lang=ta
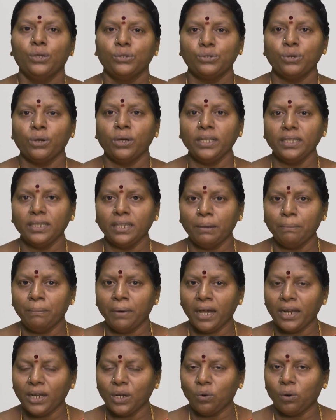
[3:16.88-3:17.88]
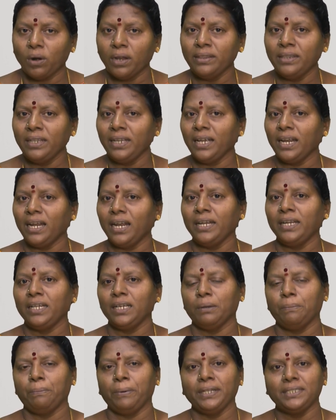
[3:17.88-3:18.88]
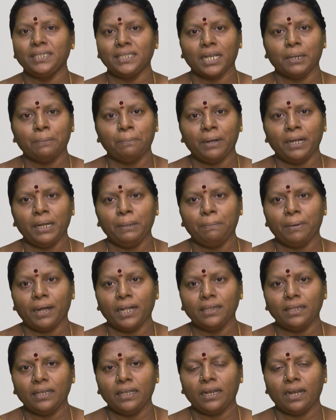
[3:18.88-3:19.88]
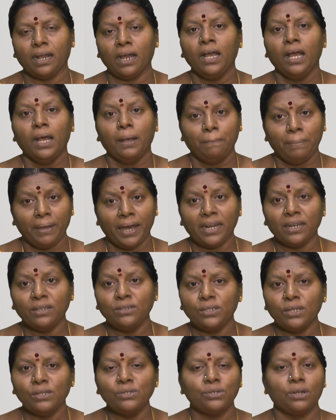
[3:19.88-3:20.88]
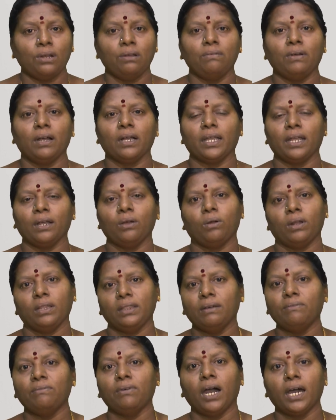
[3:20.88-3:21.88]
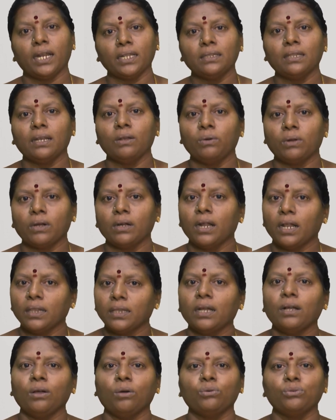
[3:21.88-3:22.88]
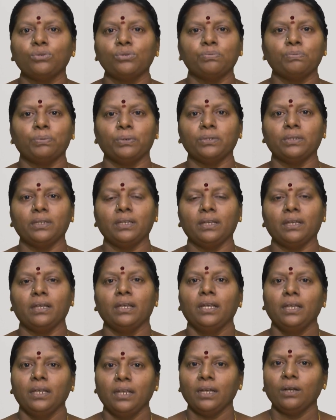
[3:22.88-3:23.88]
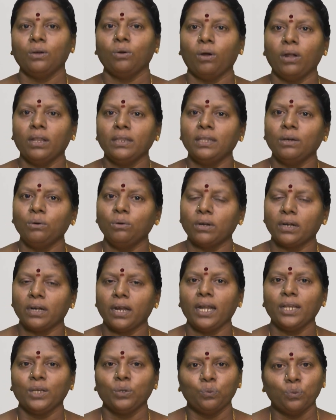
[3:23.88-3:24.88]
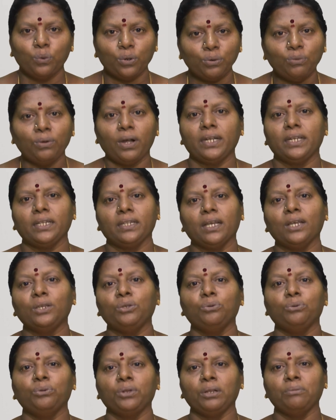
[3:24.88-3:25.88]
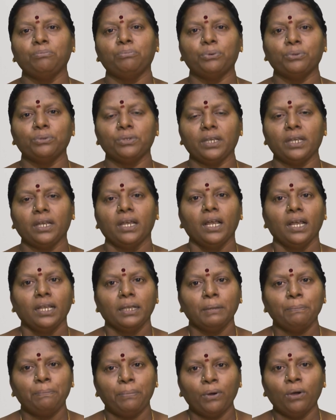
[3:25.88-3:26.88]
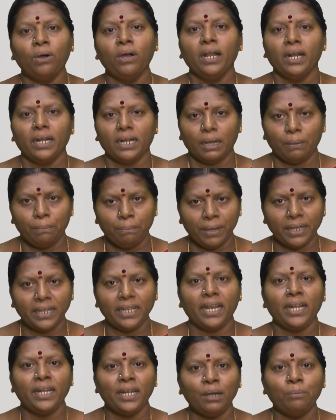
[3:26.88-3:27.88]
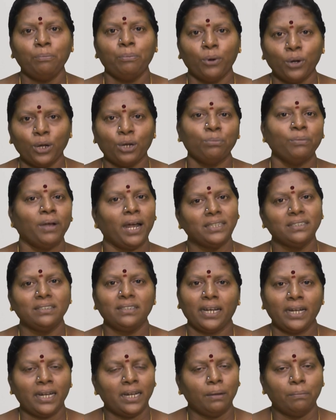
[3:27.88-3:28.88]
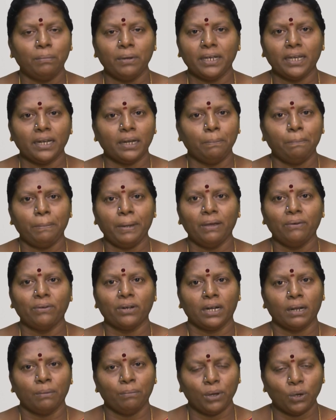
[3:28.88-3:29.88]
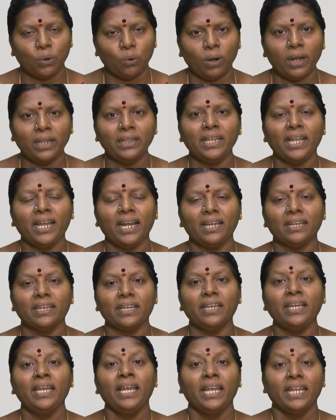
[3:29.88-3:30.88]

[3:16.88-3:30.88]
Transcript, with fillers: ஸோ இந்த மாதிரி குழந்தைங்கள நீங்கள் போய் செக் பண்ணி பார்த்தீங்கன்னா பேரண்ட்ஸே சொல்லுவாங்க என் குழந்த வாரத்தில் ஒரு நாள் தான் கக்கூஸ் போகுது என் குழந்த ஒரு நாளைக்கு ஒரு வாட்டி தான் யூரின் போகுது இப்போது நம்ம என்ன போடுறோமோ அதுதானே நம்மளுக்கு ரிப்ளை வரும் நம்ம குழந்தைங்களுக்கு